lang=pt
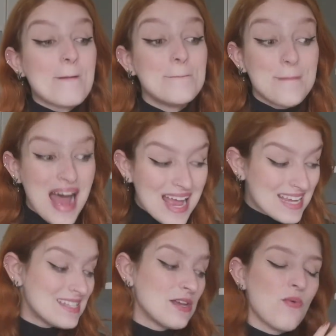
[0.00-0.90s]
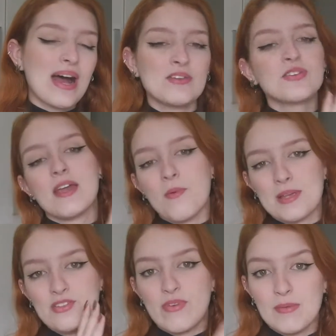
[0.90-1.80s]
mas eu acho que
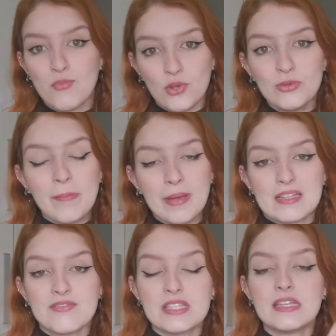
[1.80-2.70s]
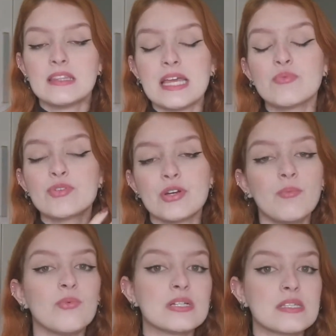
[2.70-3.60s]
realmente vale muito a pena você ter um
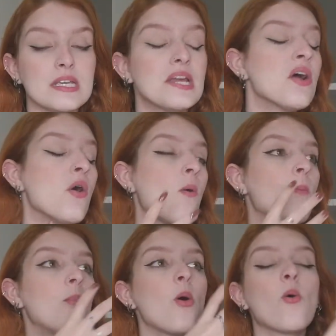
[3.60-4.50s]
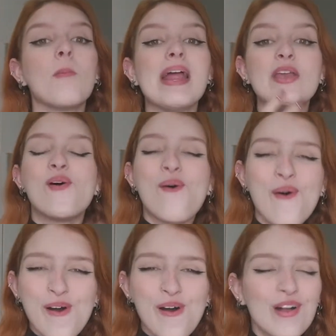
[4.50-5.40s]
shampoo assim um pouco
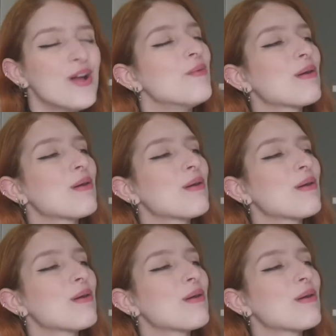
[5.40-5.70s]
melhor,